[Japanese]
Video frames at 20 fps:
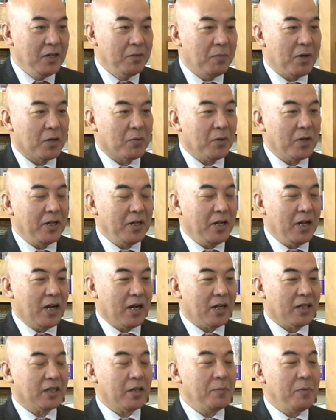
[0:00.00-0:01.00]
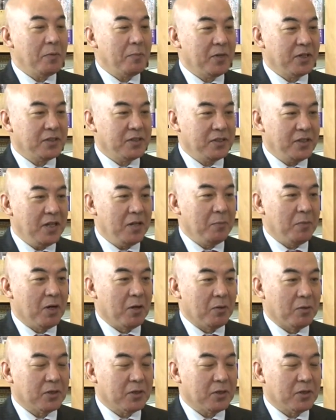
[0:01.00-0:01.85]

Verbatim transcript: まあ、これ、ね、改めまして、うん、まあ、